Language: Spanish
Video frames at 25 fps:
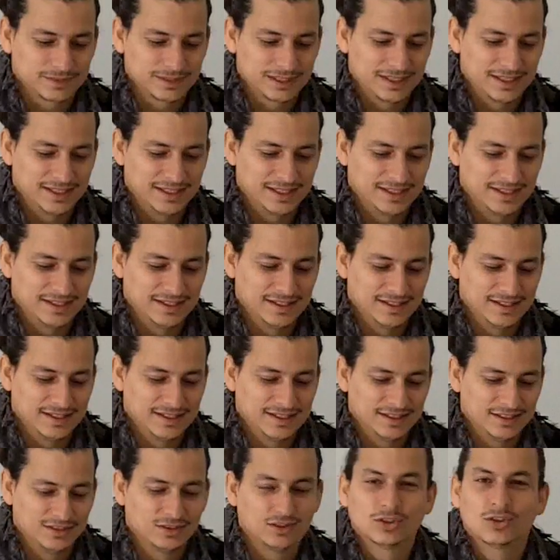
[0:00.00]

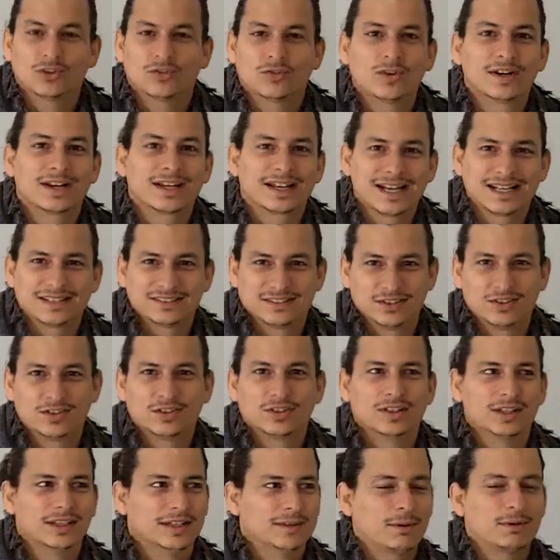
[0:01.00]
eh, no fue el
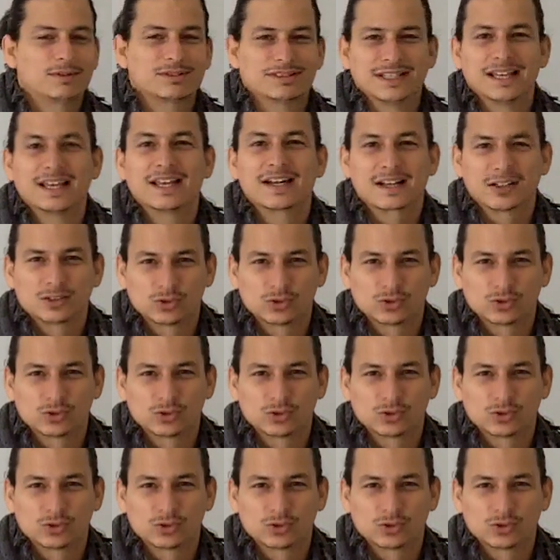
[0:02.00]
clásico de, vamos a ver,